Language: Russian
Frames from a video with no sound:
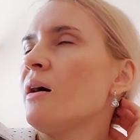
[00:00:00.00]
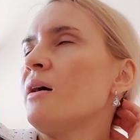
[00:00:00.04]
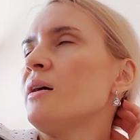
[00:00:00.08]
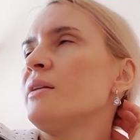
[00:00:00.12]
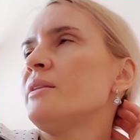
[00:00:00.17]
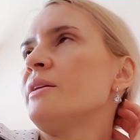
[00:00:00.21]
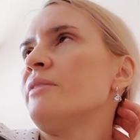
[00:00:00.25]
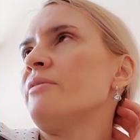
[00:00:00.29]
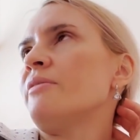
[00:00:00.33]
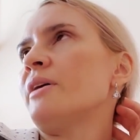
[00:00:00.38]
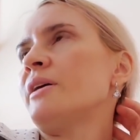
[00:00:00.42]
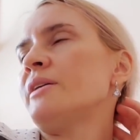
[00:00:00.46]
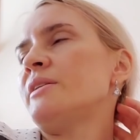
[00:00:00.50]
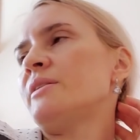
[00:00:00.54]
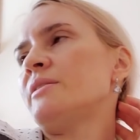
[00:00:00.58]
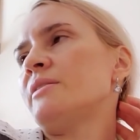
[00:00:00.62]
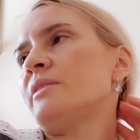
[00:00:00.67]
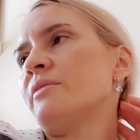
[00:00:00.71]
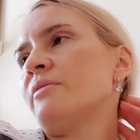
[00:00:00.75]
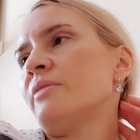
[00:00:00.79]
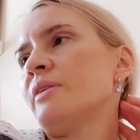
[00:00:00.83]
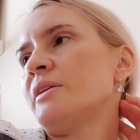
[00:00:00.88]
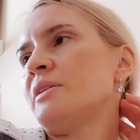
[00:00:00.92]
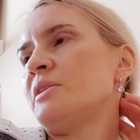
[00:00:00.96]
Давайте,
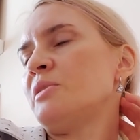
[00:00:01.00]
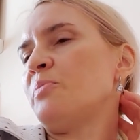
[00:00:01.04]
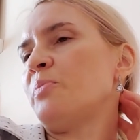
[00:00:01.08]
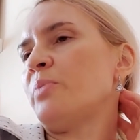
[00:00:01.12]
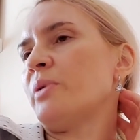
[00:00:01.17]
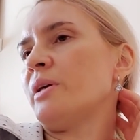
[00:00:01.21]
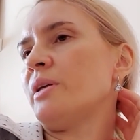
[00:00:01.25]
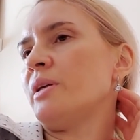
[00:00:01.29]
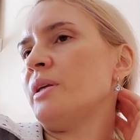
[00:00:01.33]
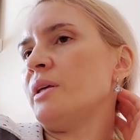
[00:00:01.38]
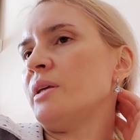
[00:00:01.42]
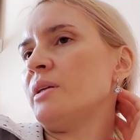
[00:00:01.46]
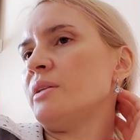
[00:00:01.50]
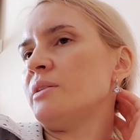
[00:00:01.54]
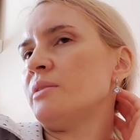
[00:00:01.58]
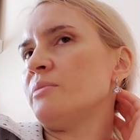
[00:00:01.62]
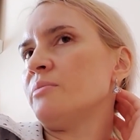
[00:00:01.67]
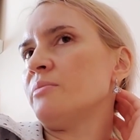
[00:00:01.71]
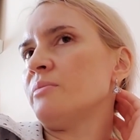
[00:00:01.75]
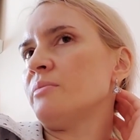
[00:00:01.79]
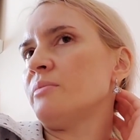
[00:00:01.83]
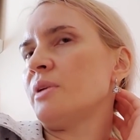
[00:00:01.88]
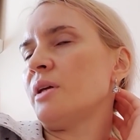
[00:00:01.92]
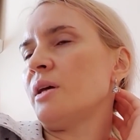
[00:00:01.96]
давайте
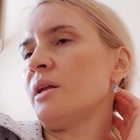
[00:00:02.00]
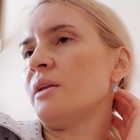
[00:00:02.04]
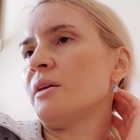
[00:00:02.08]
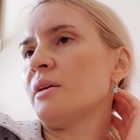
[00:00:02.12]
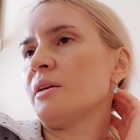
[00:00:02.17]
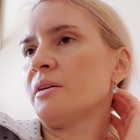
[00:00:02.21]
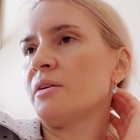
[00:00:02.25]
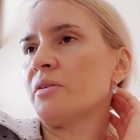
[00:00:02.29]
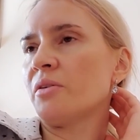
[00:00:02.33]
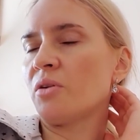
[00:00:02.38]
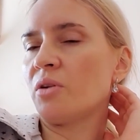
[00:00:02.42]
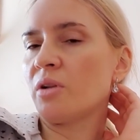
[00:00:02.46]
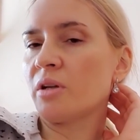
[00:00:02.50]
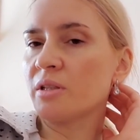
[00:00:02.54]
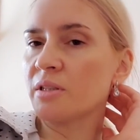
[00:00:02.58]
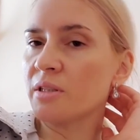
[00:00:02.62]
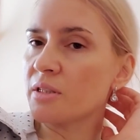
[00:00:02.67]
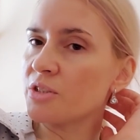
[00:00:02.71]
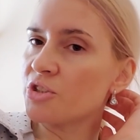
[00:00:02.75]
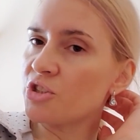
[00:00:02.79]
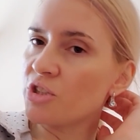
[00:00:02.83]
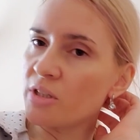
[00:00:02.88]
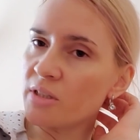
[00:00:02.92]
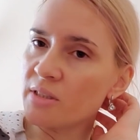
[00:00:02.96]
поедем. Я Лике говорю, Лик, ты
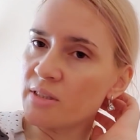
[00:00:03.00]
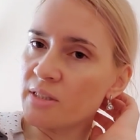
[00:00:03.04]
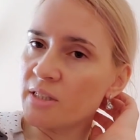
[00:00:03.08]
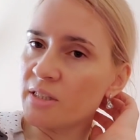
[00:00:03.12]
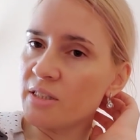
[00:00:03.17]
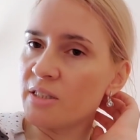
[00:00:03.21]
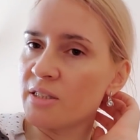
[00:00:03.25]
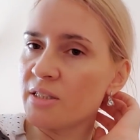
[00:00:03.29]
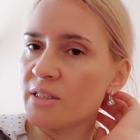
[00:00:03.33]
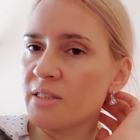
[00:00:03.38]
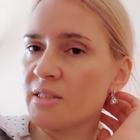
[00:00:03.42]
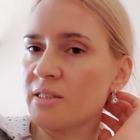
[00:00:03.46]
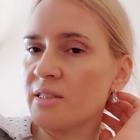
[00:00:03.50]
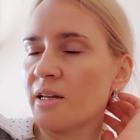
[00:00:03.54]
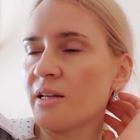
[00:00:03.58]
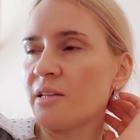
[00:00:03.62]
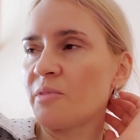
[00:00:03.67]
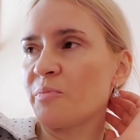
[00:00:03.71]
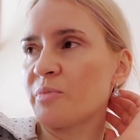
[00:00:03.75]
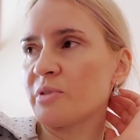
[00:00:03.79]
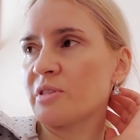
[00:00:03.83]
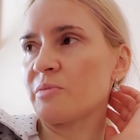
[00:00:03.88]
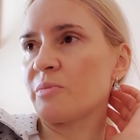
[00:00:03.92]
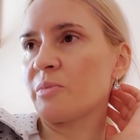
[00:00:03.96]
вначале зайди на
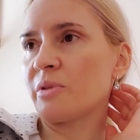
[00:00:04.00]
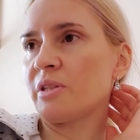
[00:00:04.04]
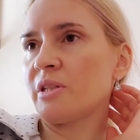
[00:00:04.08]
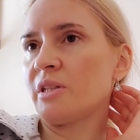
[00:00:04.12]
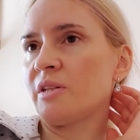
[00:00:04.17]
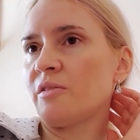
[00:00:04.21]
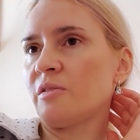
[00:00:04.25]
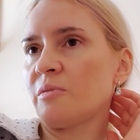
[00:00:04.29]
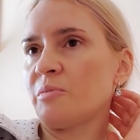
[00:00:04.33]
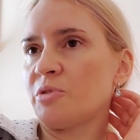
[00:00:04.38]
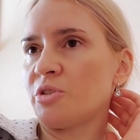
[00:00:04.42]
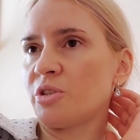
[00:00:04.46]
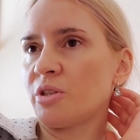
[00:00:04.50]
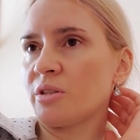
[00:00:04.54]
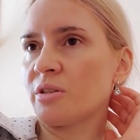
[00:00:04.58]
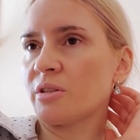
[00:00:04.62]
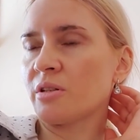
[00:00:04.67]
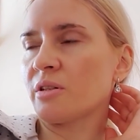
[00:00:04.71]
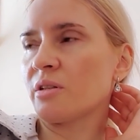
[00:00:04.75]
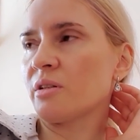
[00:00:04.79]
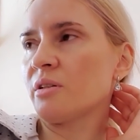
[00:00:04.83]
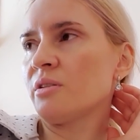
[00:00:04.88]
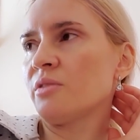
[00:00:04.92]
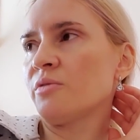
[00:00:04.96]
сайт, посмотри, вообще
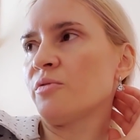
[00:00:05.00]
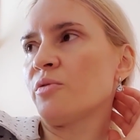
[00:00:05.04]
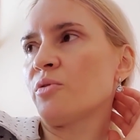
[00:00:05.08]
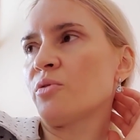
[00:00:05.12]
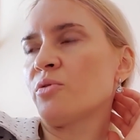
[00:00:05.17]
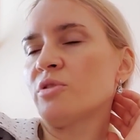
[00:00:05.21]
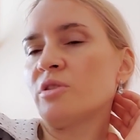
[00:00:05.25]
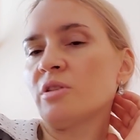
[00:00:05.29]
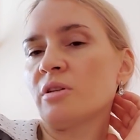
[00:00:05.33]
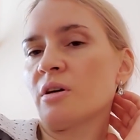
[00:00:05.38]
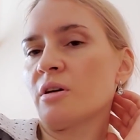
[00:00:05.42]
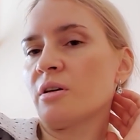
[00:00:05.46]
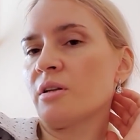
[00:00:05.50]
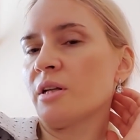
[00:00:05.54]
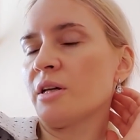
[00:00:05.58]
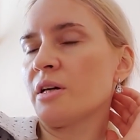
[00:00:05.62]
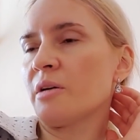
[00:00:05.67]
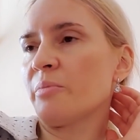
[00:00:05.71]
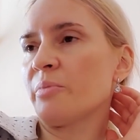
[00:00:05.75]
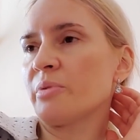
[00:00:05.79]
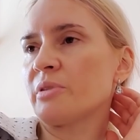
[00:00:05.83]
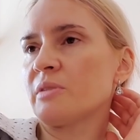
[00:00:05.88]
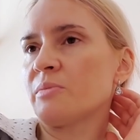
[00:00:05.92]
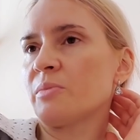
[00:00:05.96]
открыт. Вроде как
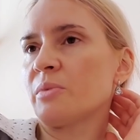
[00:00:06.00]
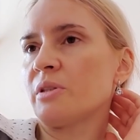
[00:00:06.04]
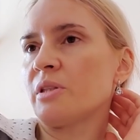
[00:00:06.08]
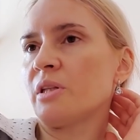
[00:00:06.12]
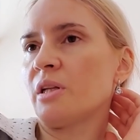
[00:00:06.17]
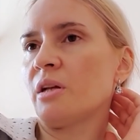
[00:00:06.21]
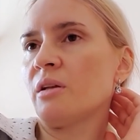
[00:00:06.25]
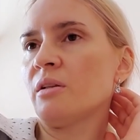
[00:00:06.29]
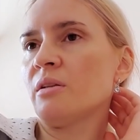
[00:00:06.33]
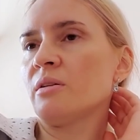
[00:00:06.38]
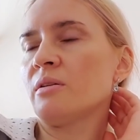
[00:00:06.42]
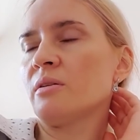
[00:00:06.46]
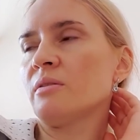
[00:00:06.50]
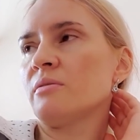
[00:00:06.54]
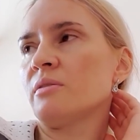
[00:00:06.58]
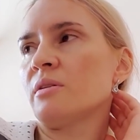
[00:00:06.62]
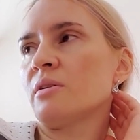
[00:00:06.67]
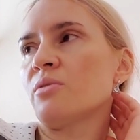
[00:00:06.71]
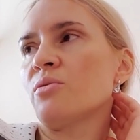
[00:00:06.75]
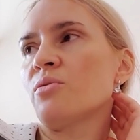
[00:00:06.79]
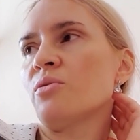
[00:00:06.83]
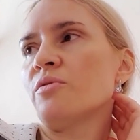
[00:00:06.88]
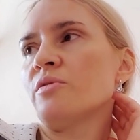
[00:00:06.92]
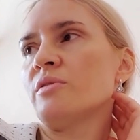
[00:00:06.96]
Лика посмотрела,
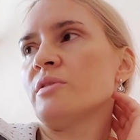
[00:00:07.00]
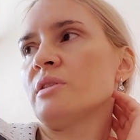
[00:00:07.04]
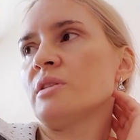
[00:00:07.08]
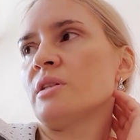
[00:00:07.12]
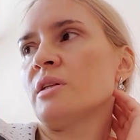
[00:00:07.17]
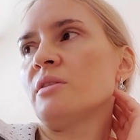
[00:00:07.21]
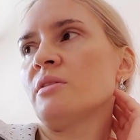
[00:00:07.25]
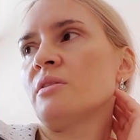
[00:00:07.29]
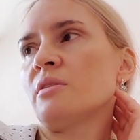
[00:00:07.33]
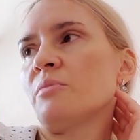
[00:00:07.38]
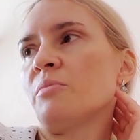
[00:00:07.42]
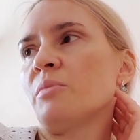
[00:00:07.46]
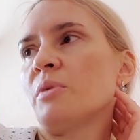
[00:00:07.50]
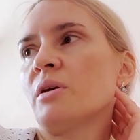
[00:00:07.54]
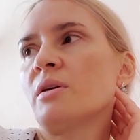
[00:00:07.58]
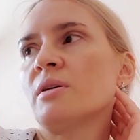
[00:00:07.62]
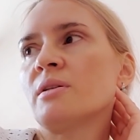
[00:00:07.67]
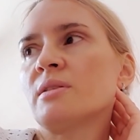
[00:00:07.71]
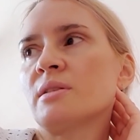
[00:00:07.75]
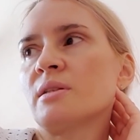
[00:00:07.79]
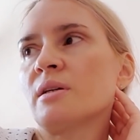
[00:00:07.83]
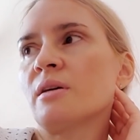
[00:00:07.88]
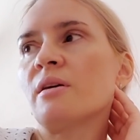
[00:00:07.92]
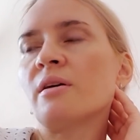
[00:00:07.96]
торговый центр
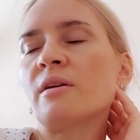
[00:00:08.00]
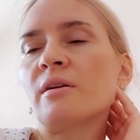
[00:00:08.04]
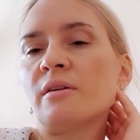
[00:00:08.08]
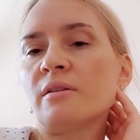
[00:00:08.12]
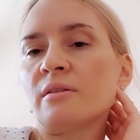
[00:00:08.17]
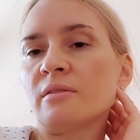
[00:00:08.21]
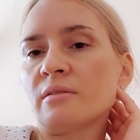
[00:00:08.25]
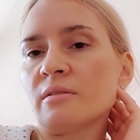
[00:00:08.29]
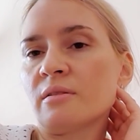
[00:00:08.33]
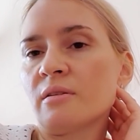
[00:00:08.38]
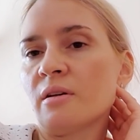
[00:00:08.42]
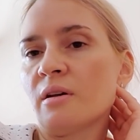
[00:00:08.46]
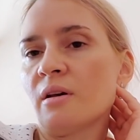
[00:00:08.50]
Мега закрыт.